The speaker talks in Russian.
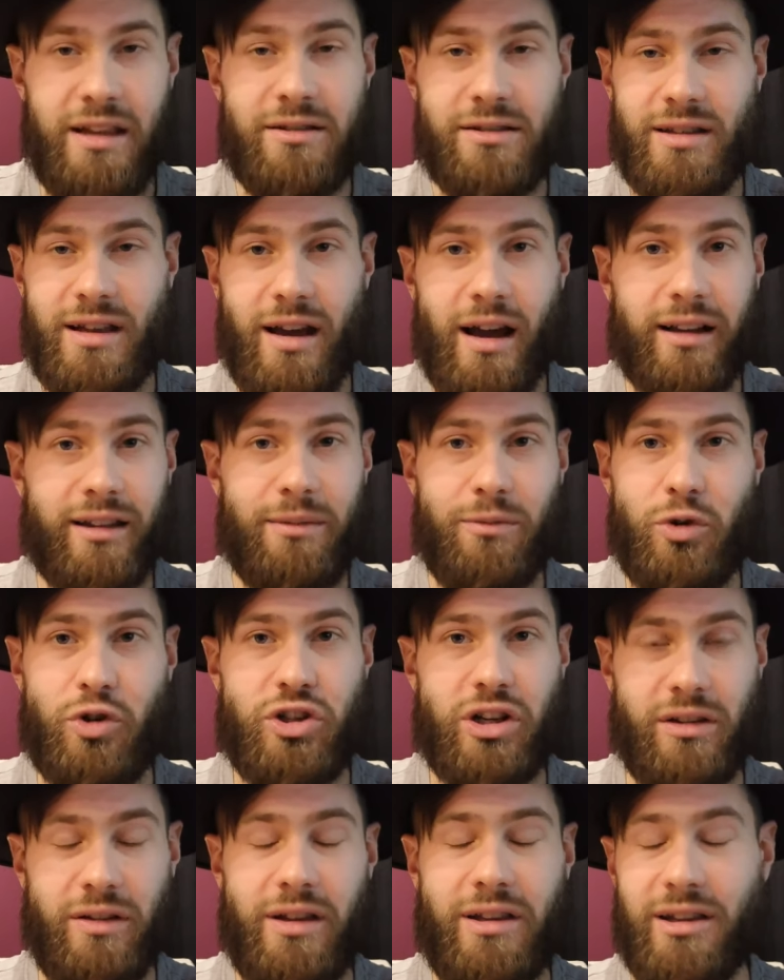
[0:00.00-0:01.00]
Единственное, как ты
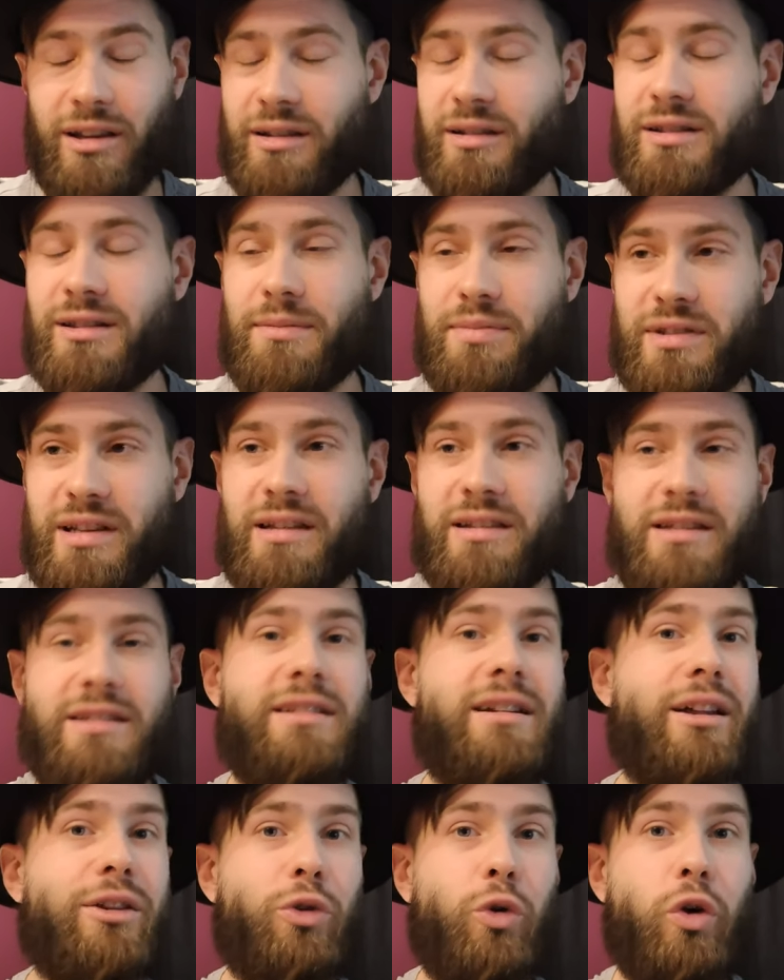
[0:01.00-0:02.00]
можешь ответить, это записать
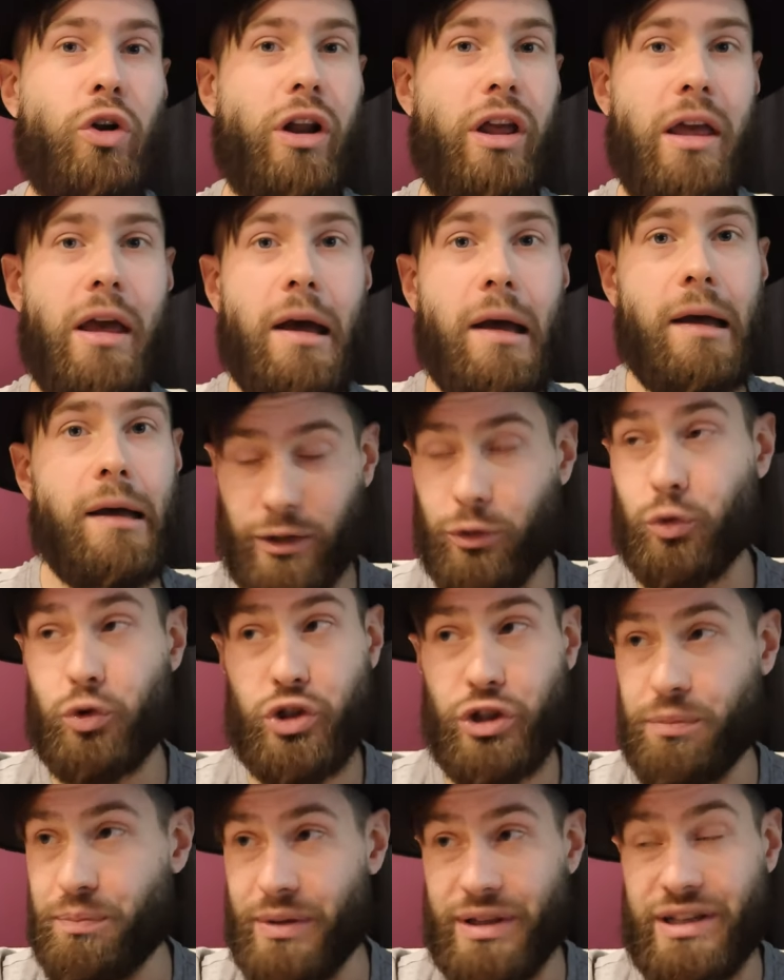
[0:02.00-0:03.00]
диск, который
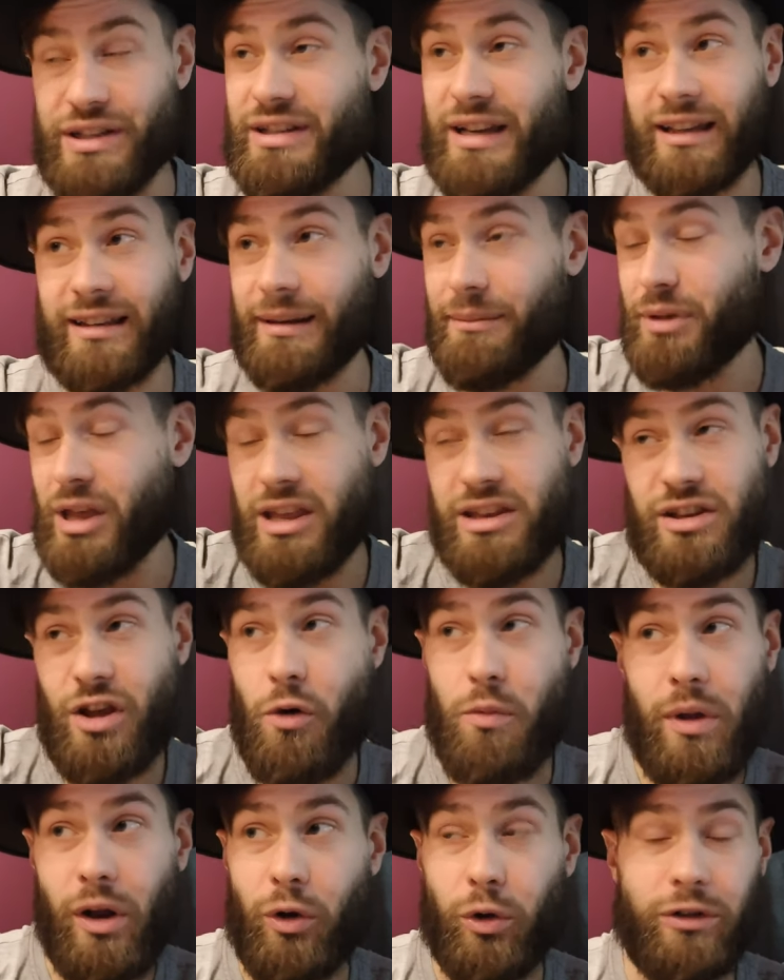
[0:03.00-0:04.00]
получит 50, там, я не
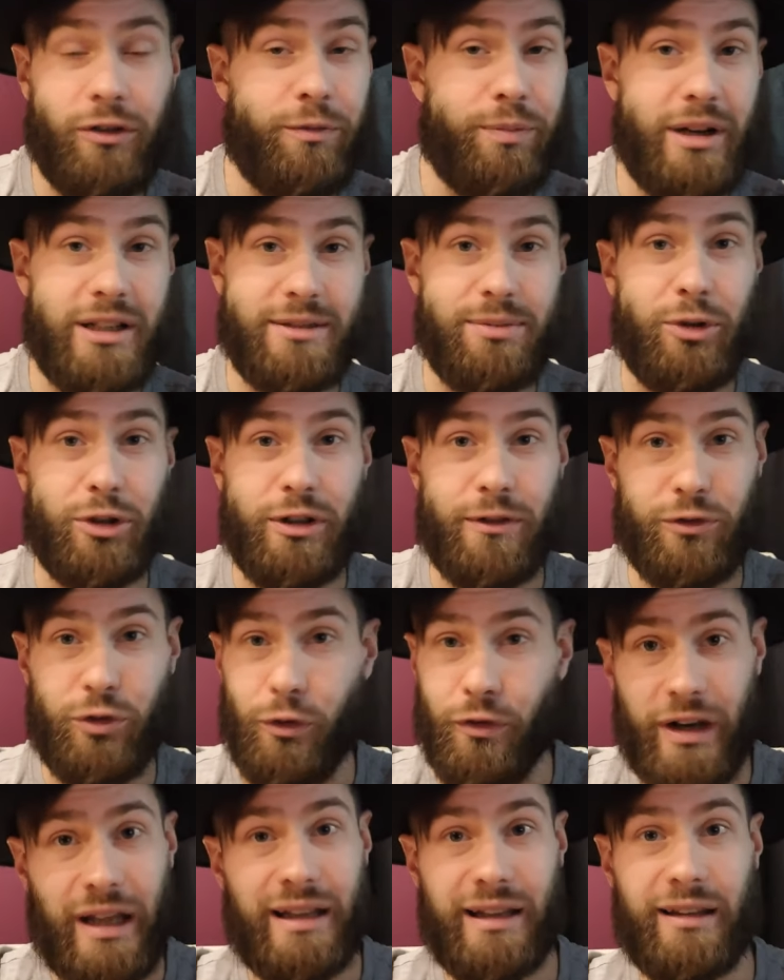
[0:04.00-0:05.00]
знаю, миллионов просмотров,
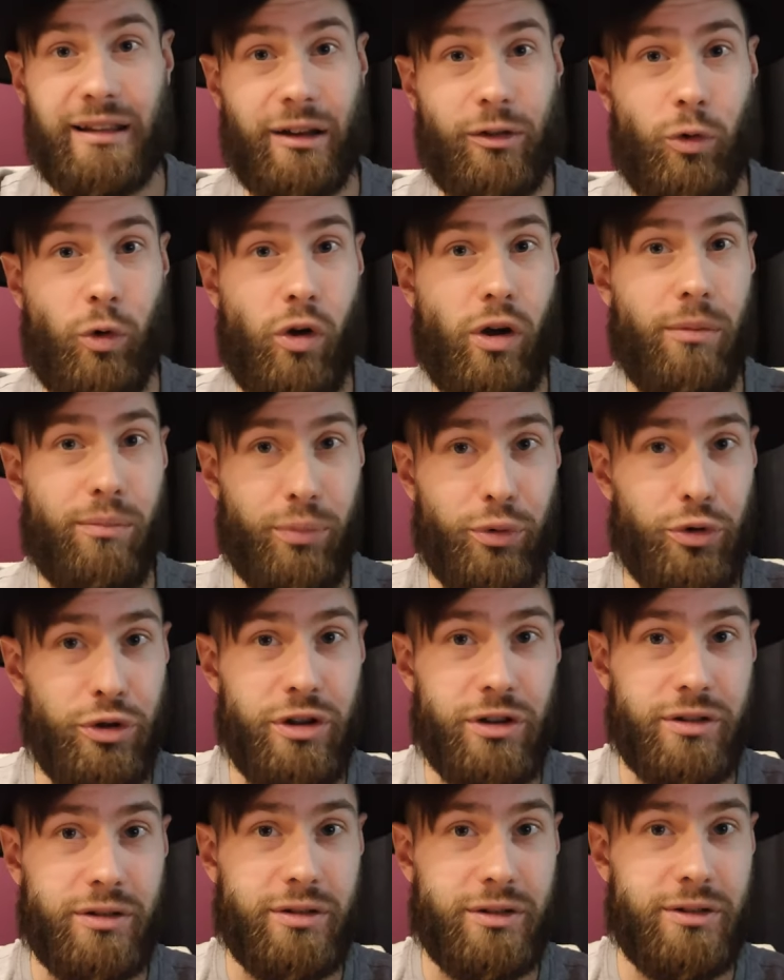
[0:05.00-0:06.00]
но вряд ли такое
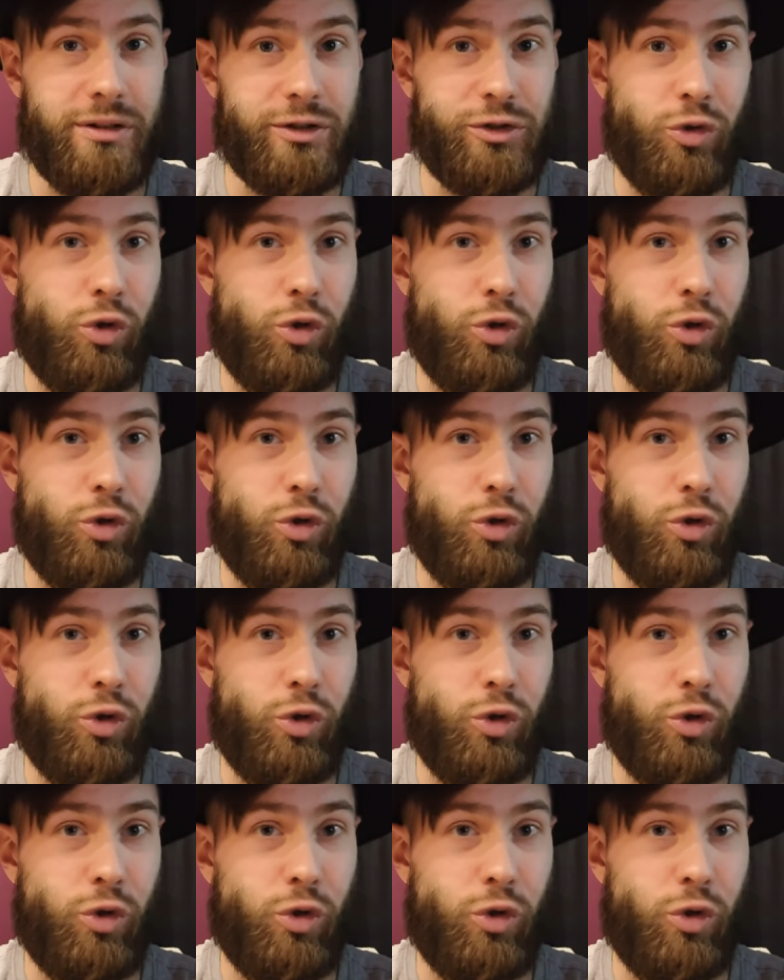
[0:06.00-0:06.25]
будет э,